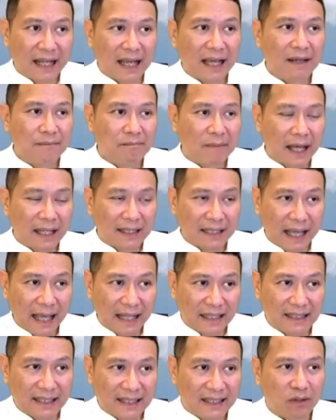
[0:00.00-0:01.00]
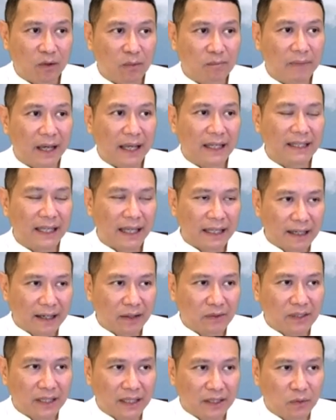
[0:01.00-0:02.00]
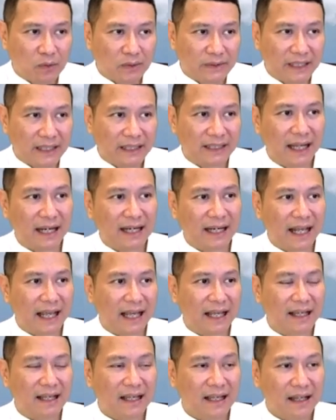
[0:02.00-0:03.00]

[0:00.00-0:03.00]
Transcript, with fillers: นะมาแทนที่ลมหายใจเราจะดูสิ่งนั้นแหละ